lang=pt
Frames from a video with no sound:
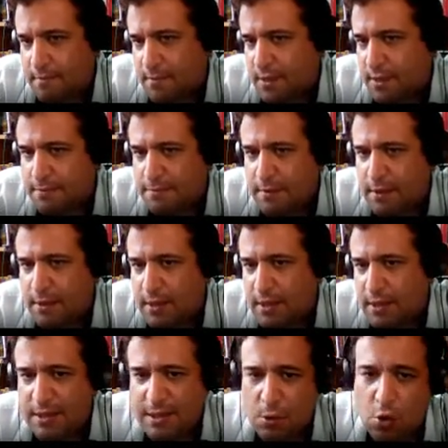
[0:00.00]
Né?
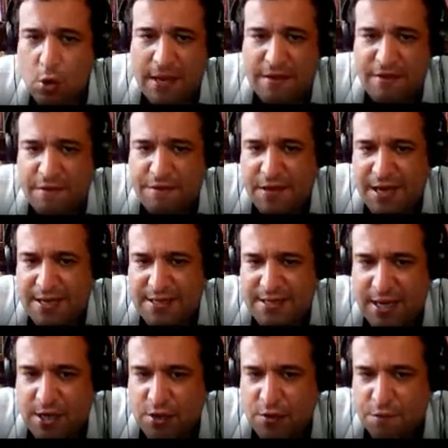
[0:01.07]
Então, como é que vai ficar a
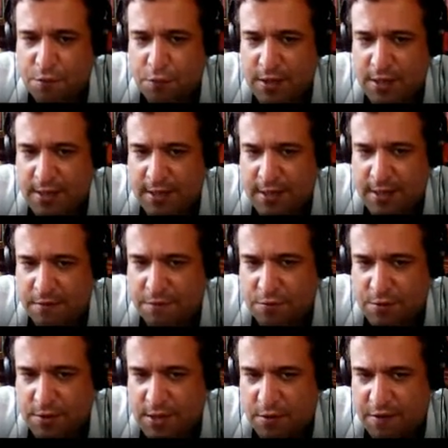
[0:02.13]
série de Fourier daquela
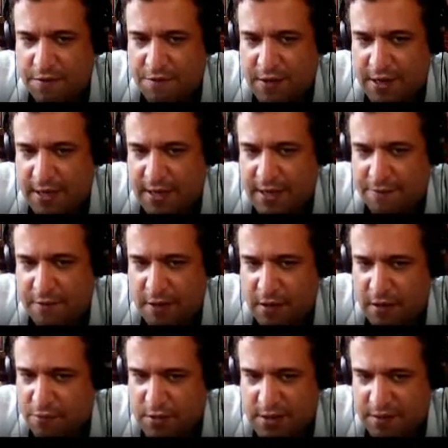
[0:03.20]
função? Vai ficar
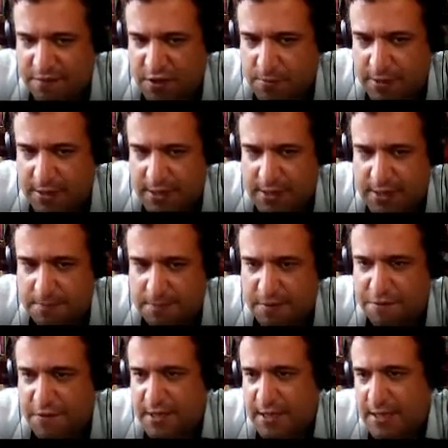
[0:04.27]
vou escrever de maneira
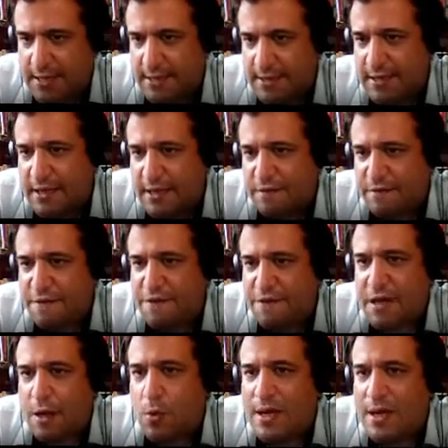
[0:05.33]
simplificada, vai
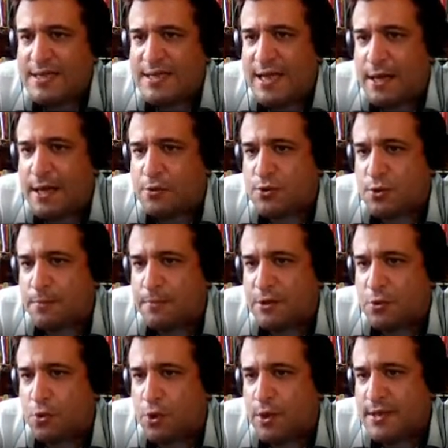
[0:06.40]
ficar o A0 sobre
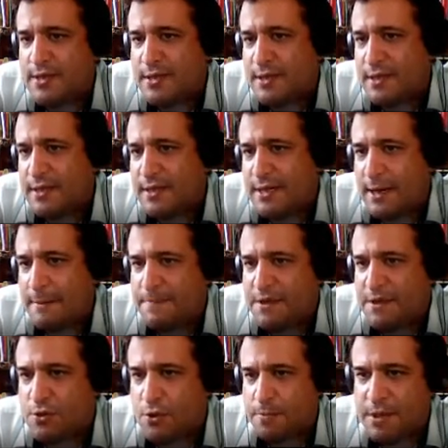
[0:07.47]
2, que é π
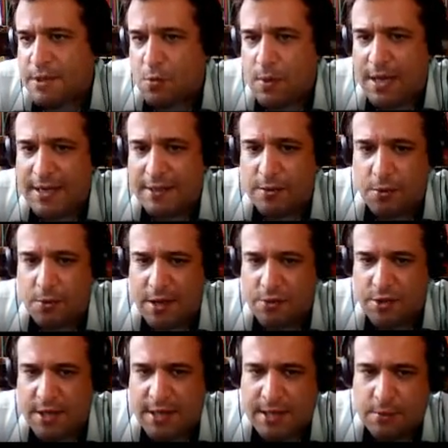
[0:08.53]
sobre 4, que eu quero
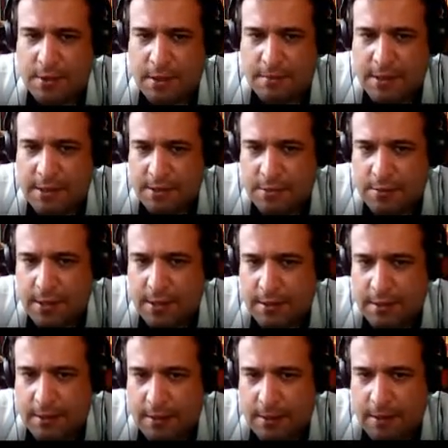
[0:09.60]
checar no gabarito, né?
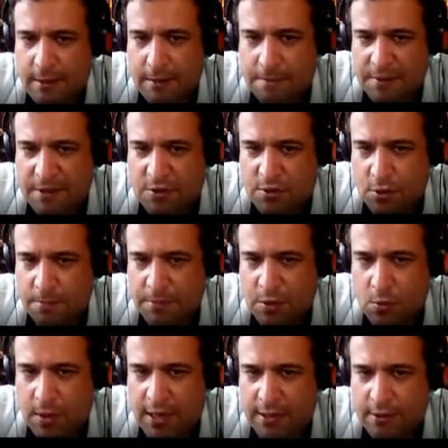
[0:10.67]
π sobre
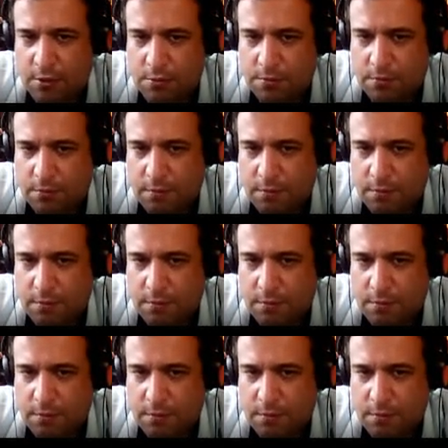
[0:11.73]
4,